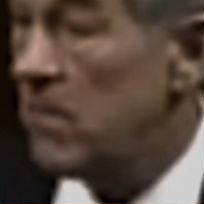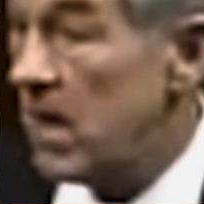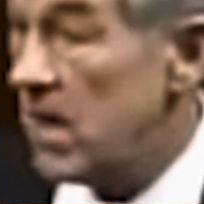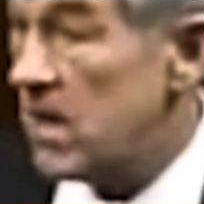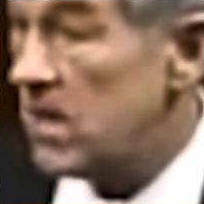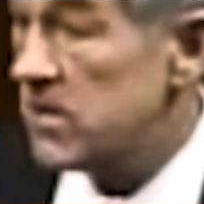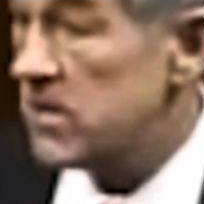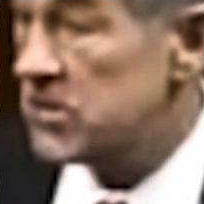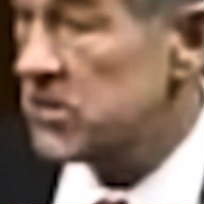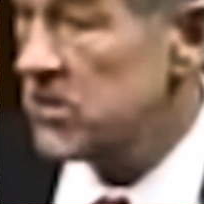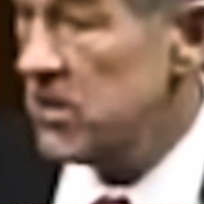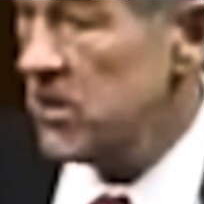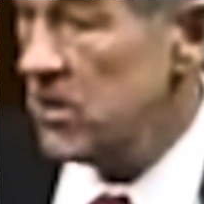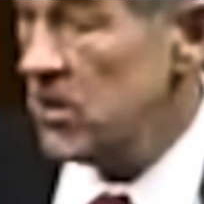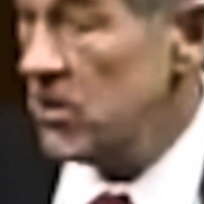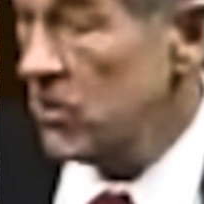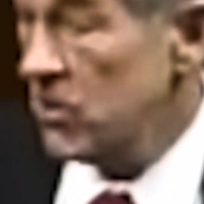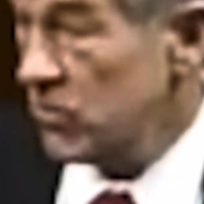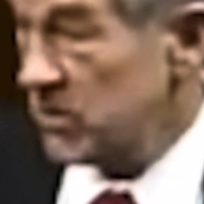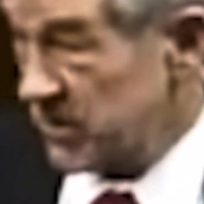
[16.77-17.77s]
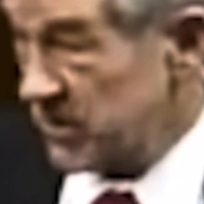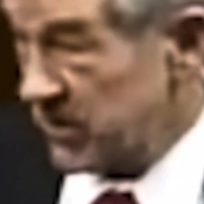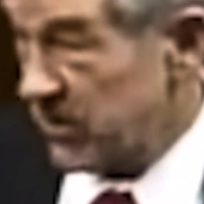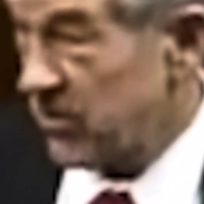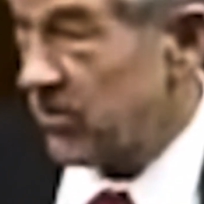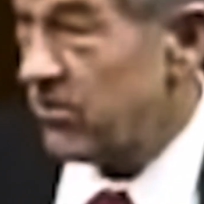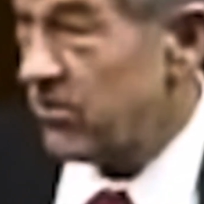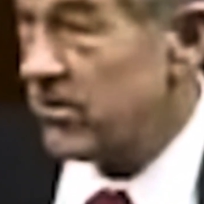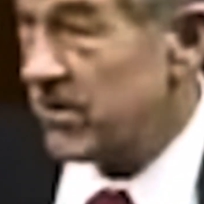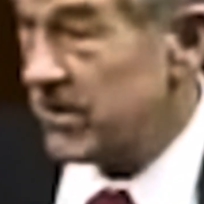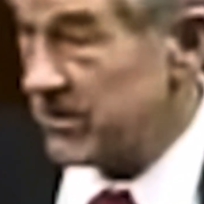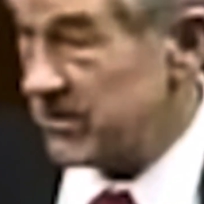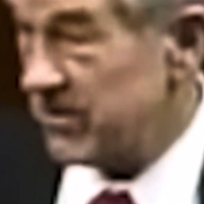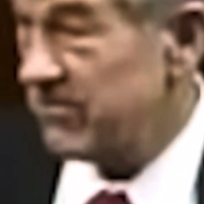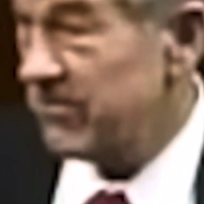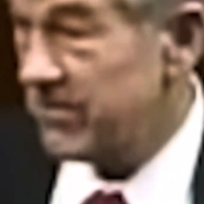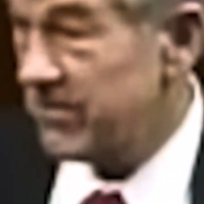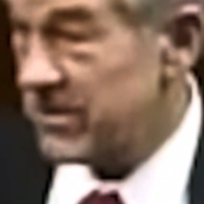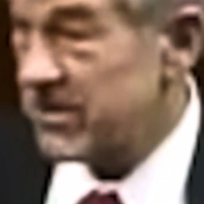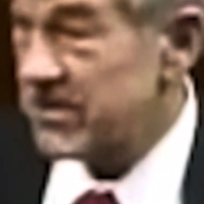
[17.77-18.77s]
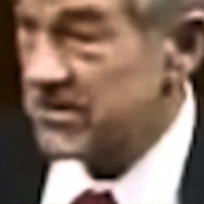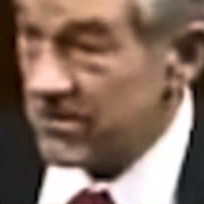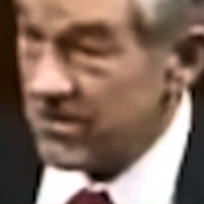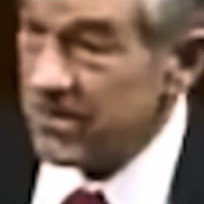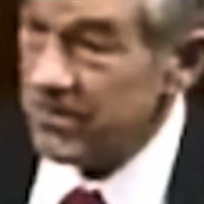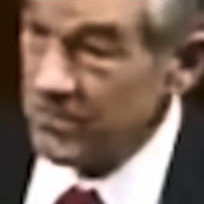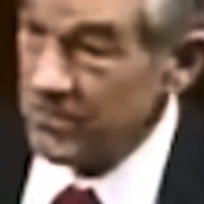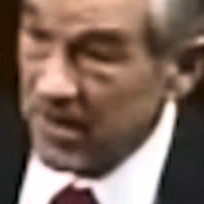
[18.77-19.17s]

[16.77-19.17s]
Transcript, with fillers: Hamas was encouraged and really started